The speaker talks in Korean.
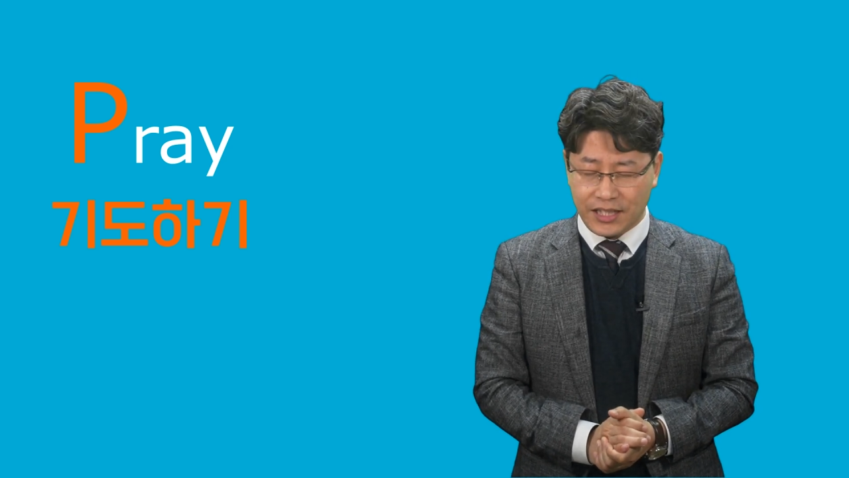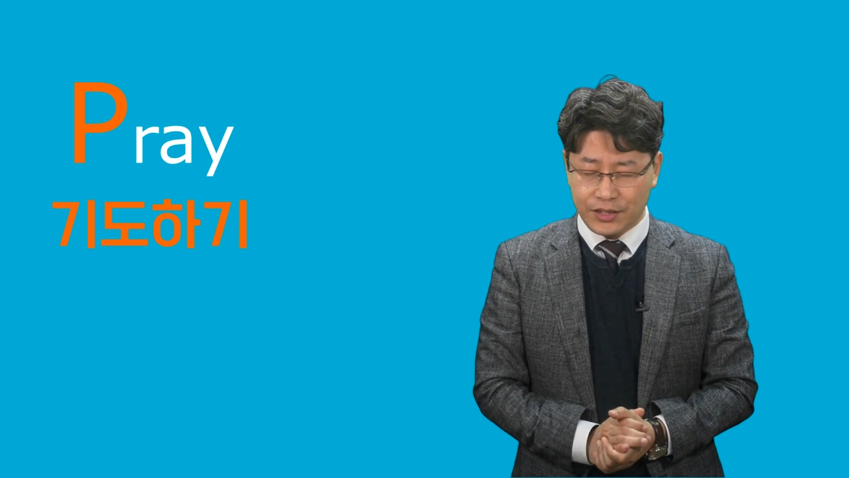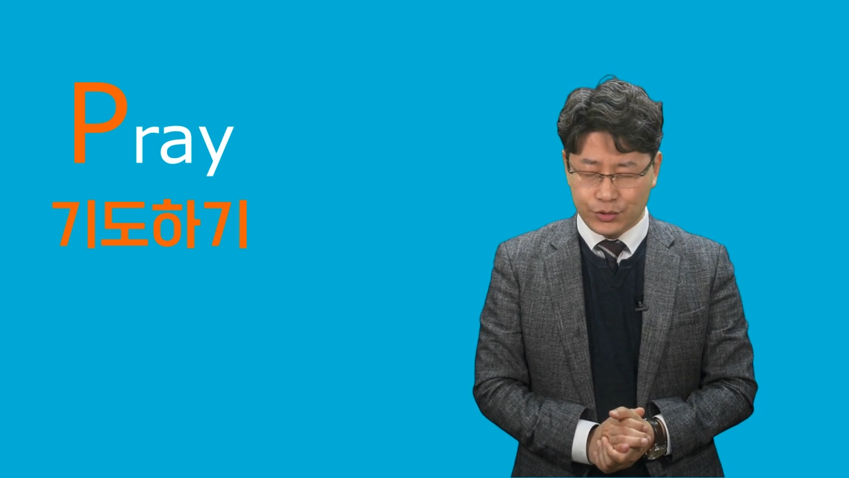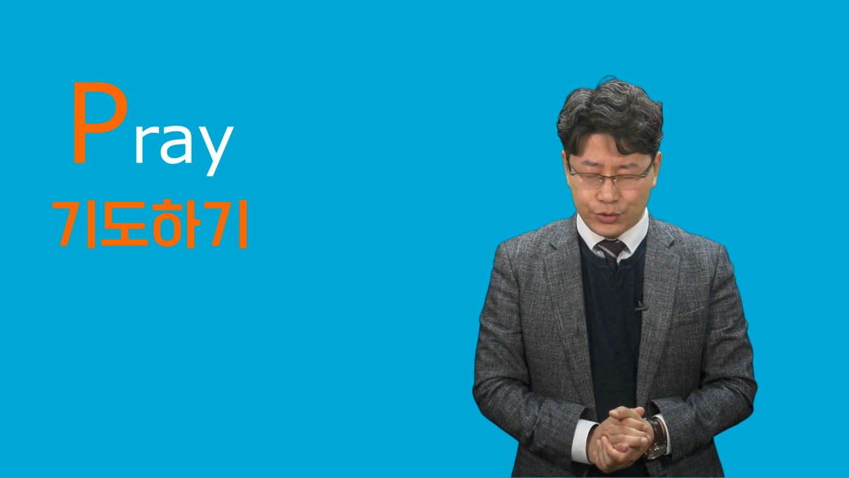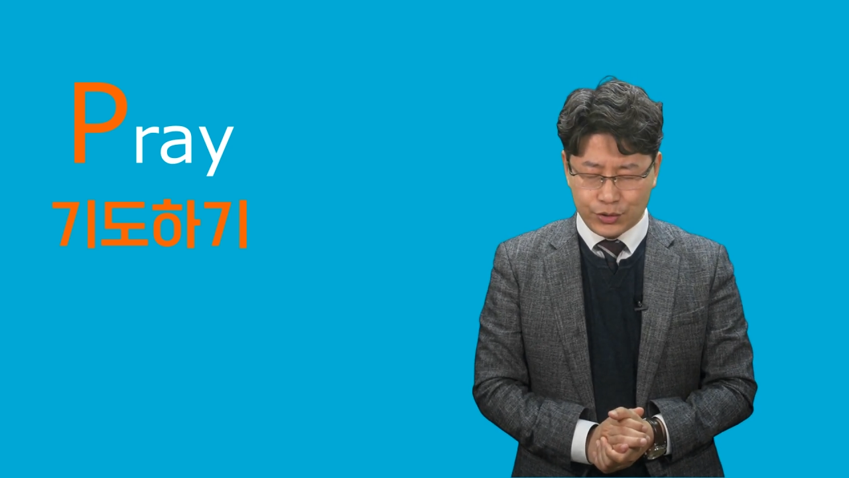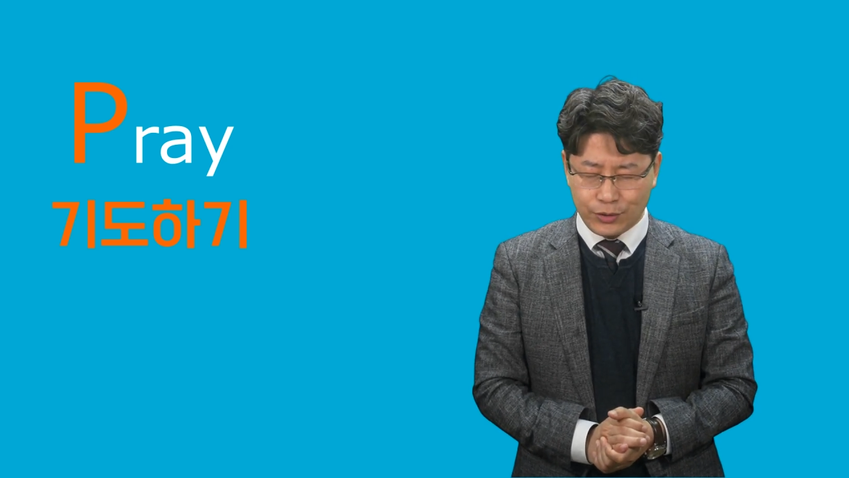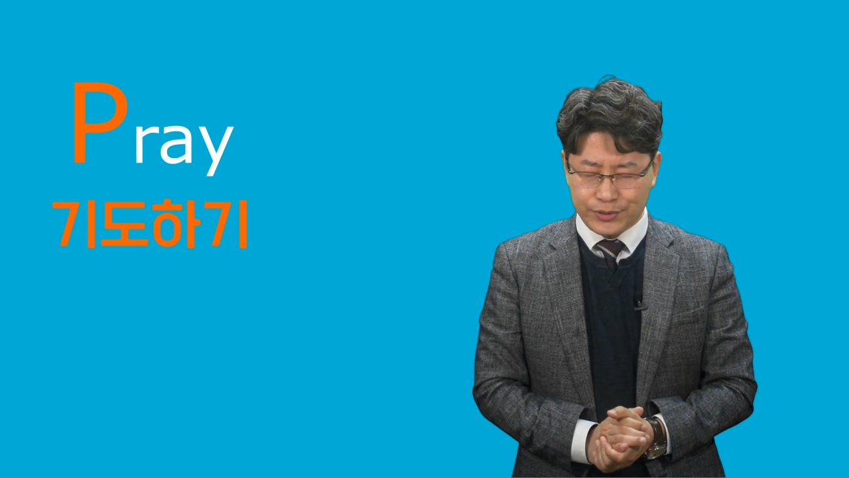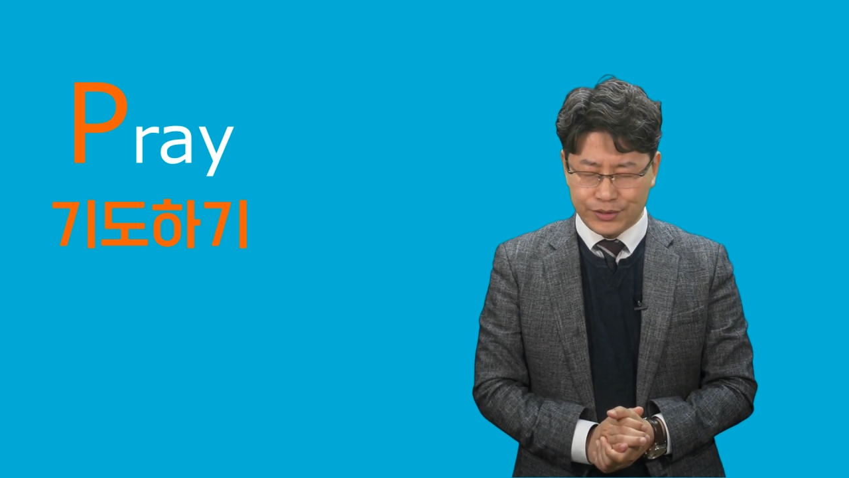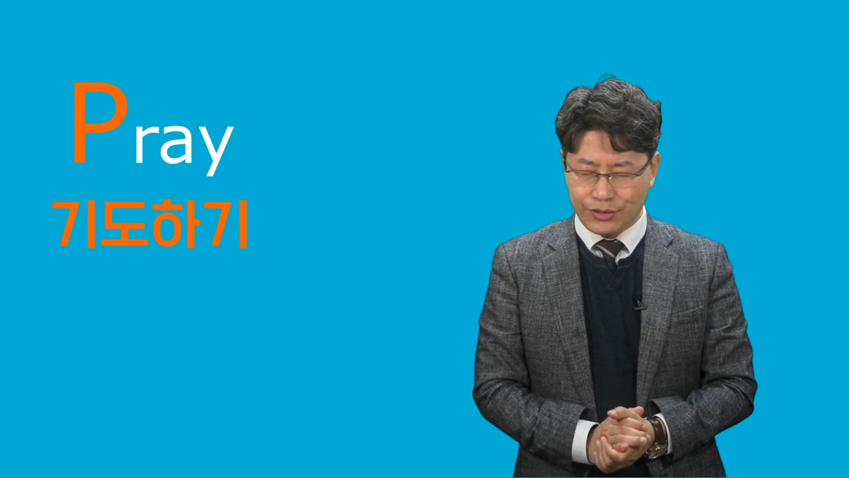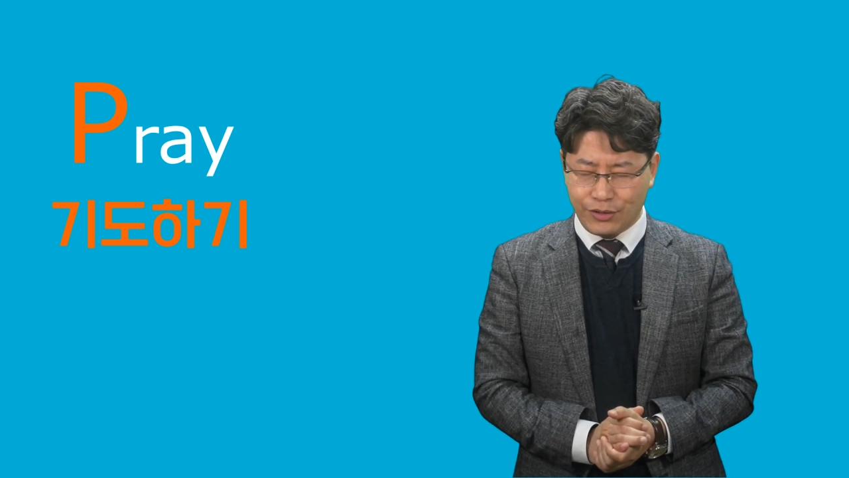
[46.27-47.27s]
하여
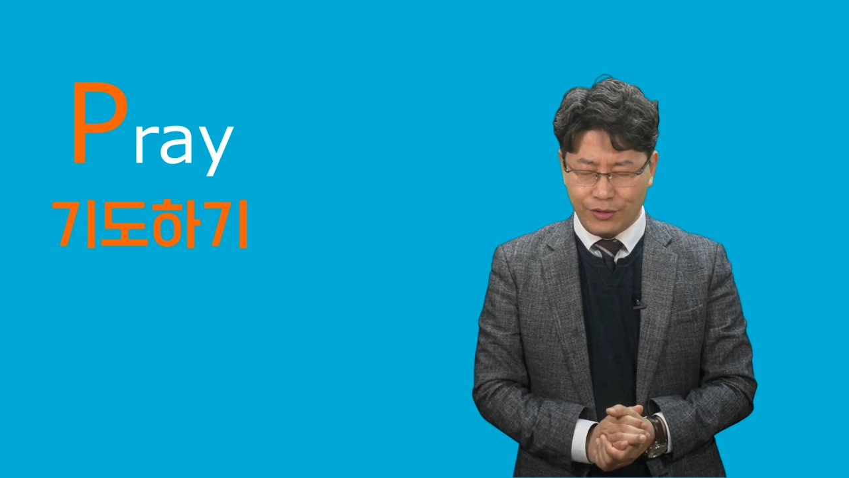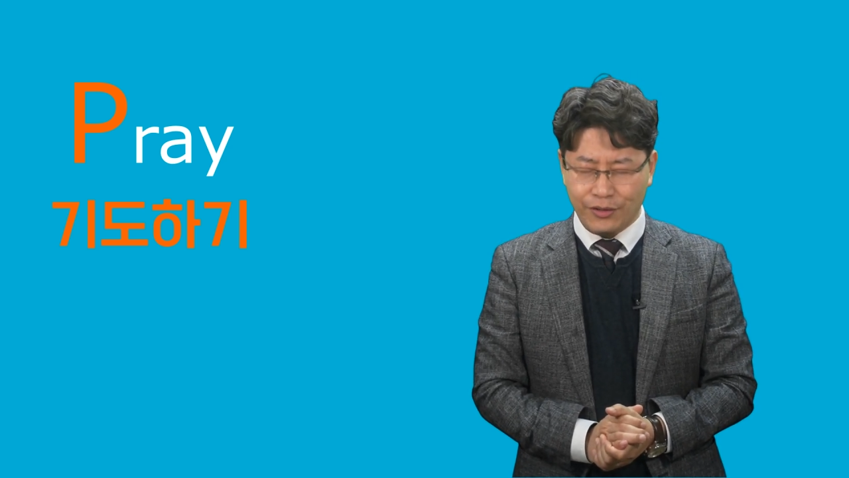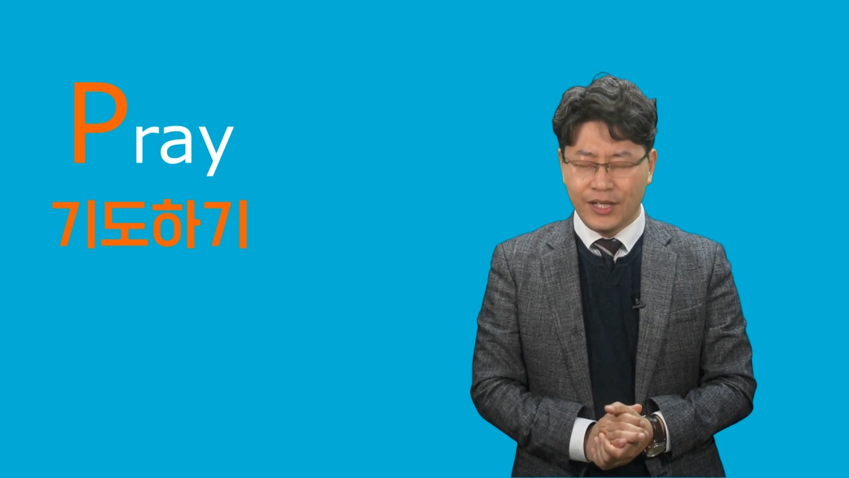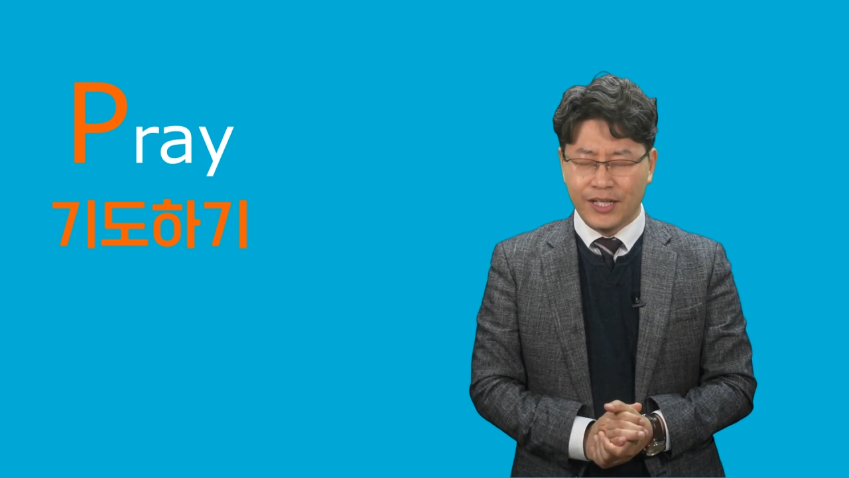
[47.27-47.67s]
주시옵소서